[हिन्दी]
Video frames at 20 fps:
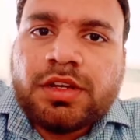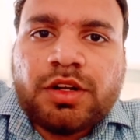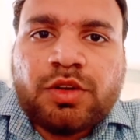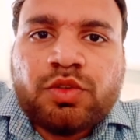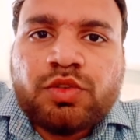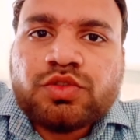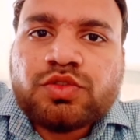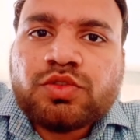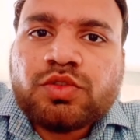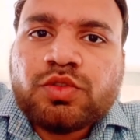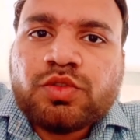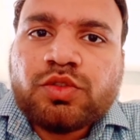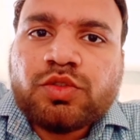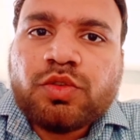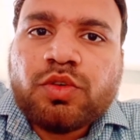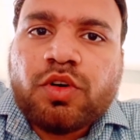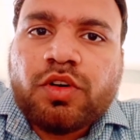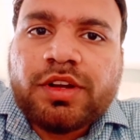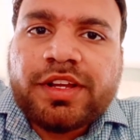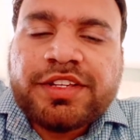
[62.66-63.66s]
हेलो दोस्तों तो
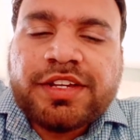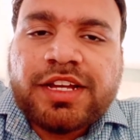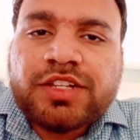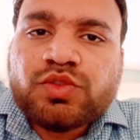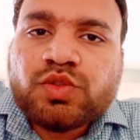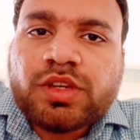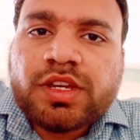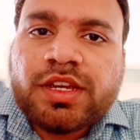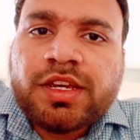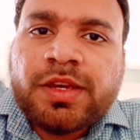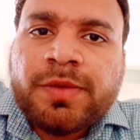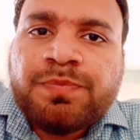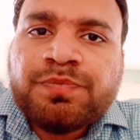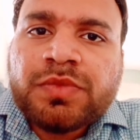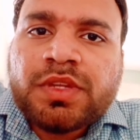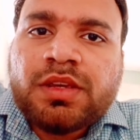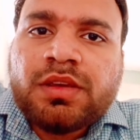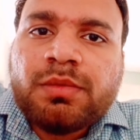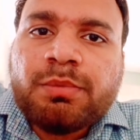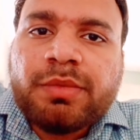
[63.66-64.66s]
कॉलेज आ चुके हैं
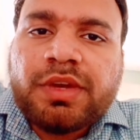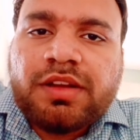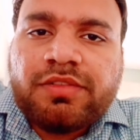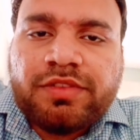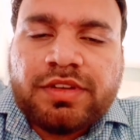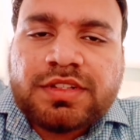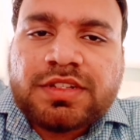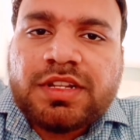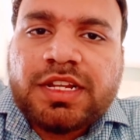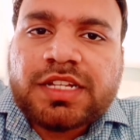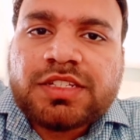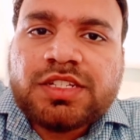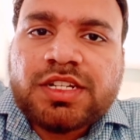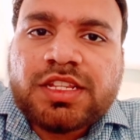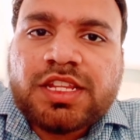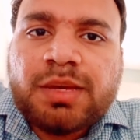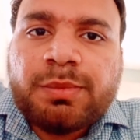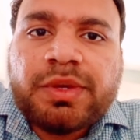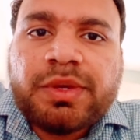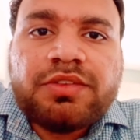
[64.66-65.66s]
मेरा फर्स्ट
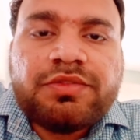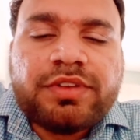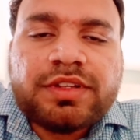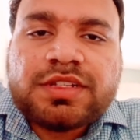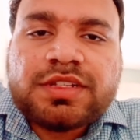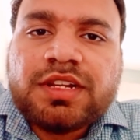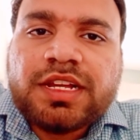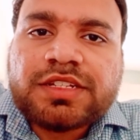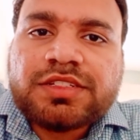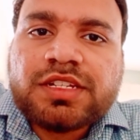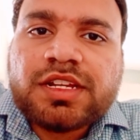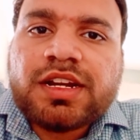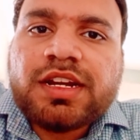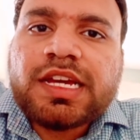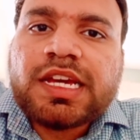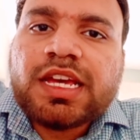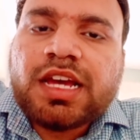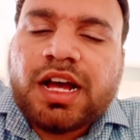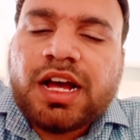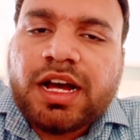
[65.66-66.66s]
लेक्चर था मैंने फर्स्ट लेक्चर
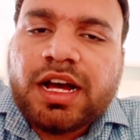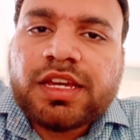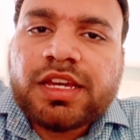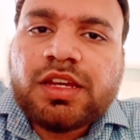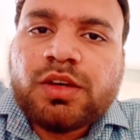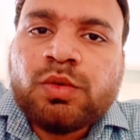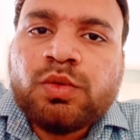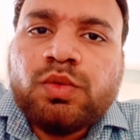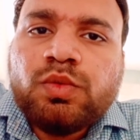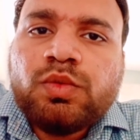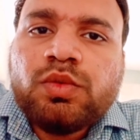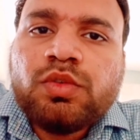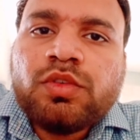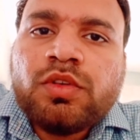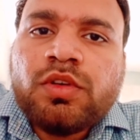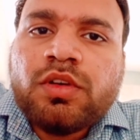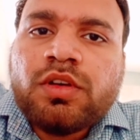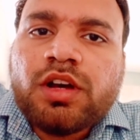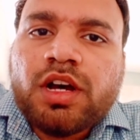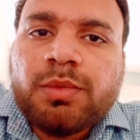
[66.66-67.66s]
लेके आ गया हूँ
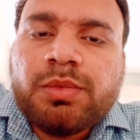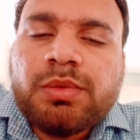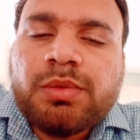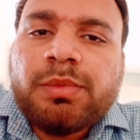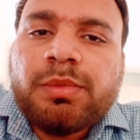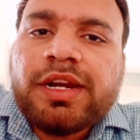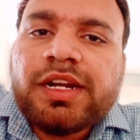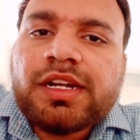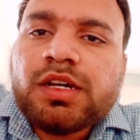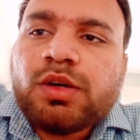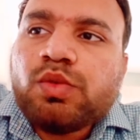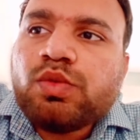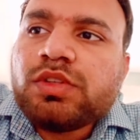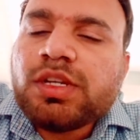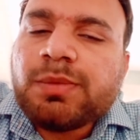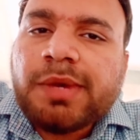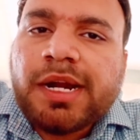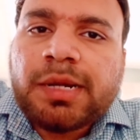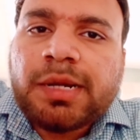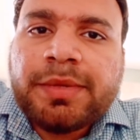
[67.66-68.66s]
अभी मैं बैठा हूँ
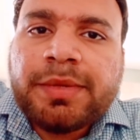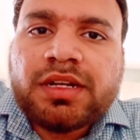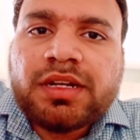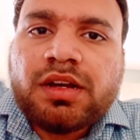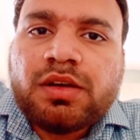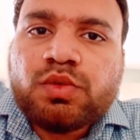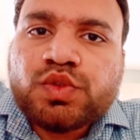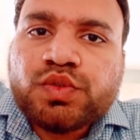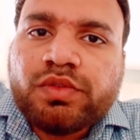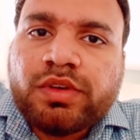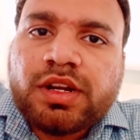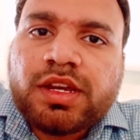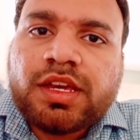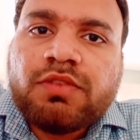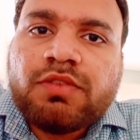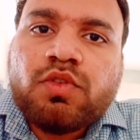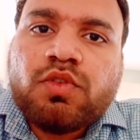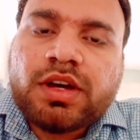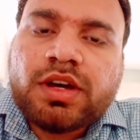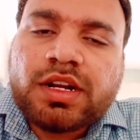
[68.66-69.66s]
डिपार्टमेंट का कुछ वर्क है
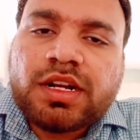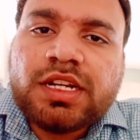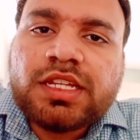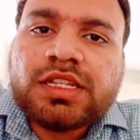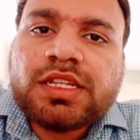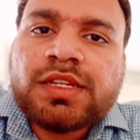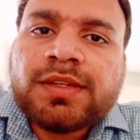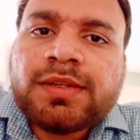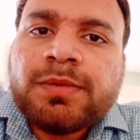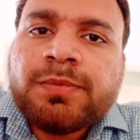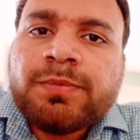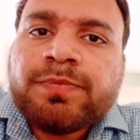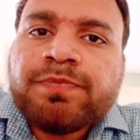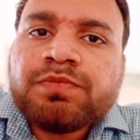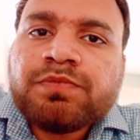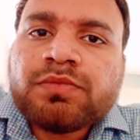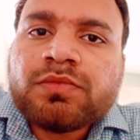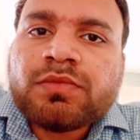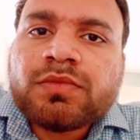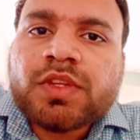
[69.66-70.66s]
वो कर लेते हैं
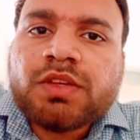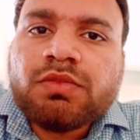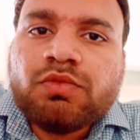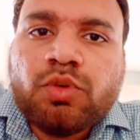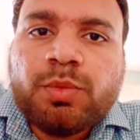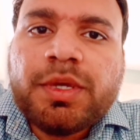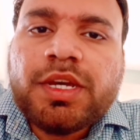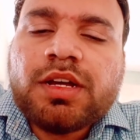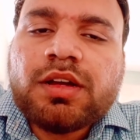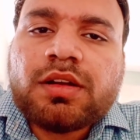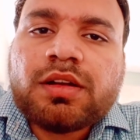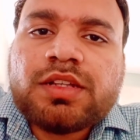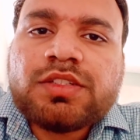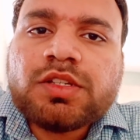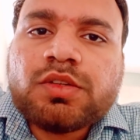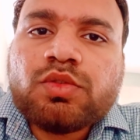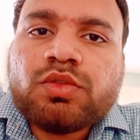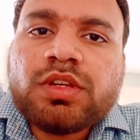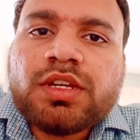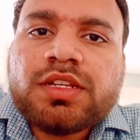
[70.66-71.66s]
वो भी करना
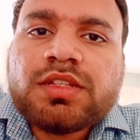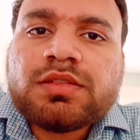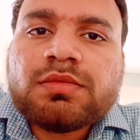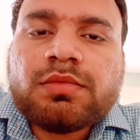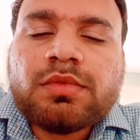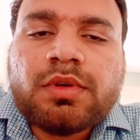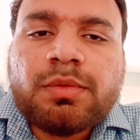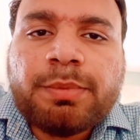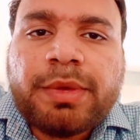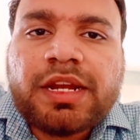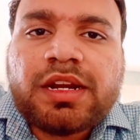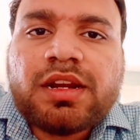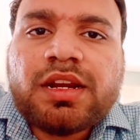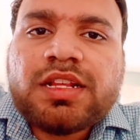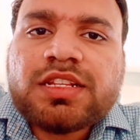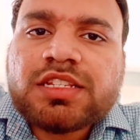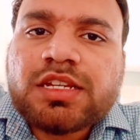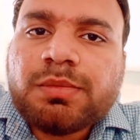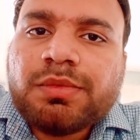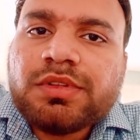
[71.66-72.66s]
ज़रूरी है
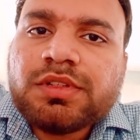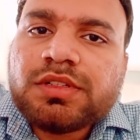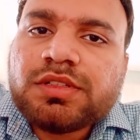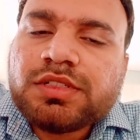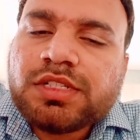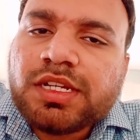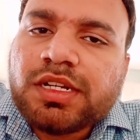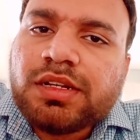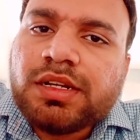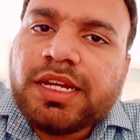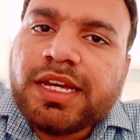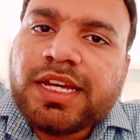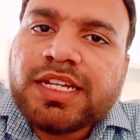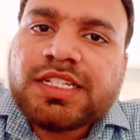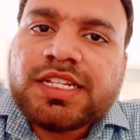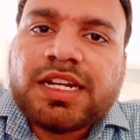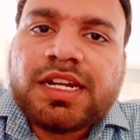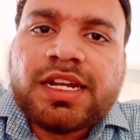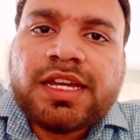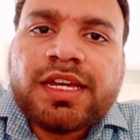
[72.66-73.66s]
पैरेलल सब चल लेके
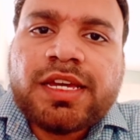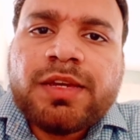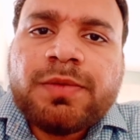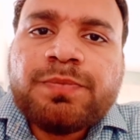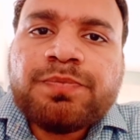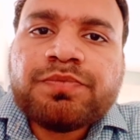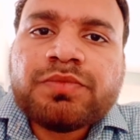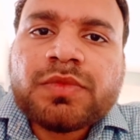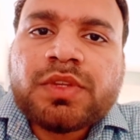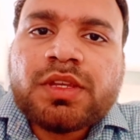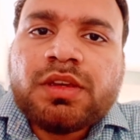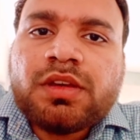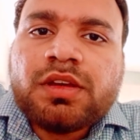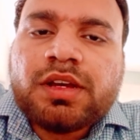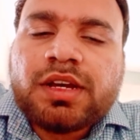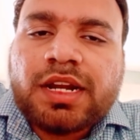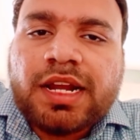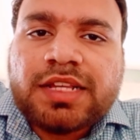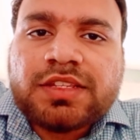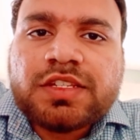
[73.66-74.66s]
चलना है
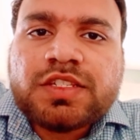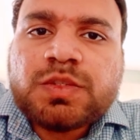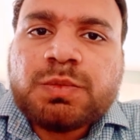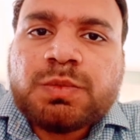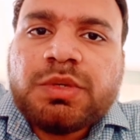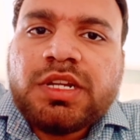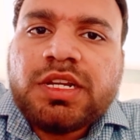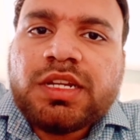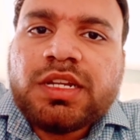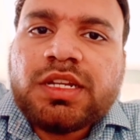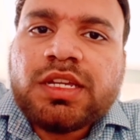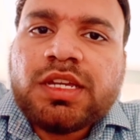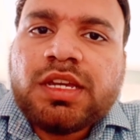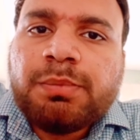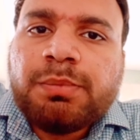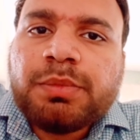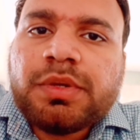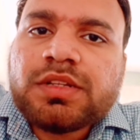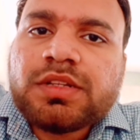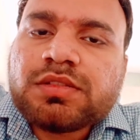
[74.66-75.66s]
क्लासेस भी लेनी है
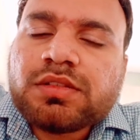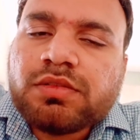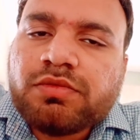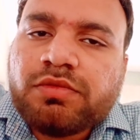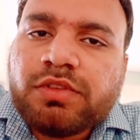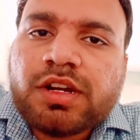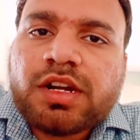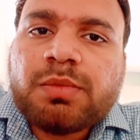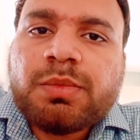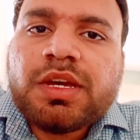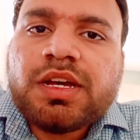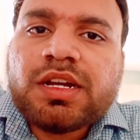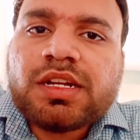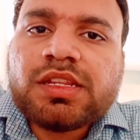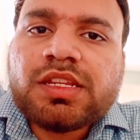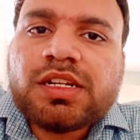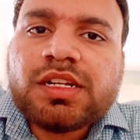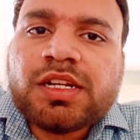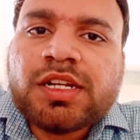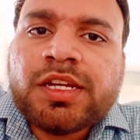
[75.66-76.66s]
प्लस वर्क भी
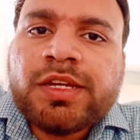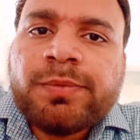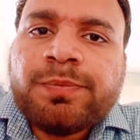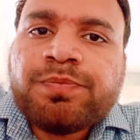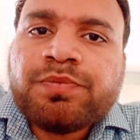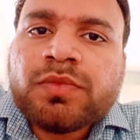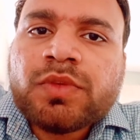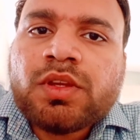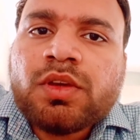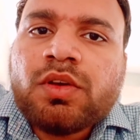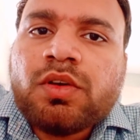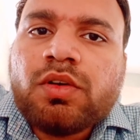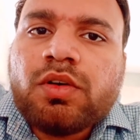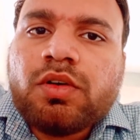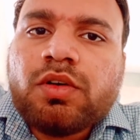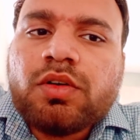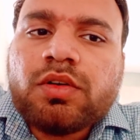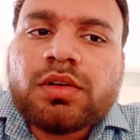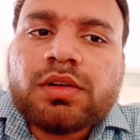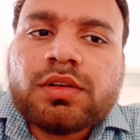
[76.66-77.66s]
करते रहना
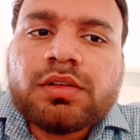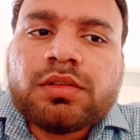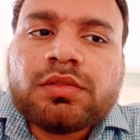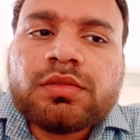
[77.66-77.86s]
है और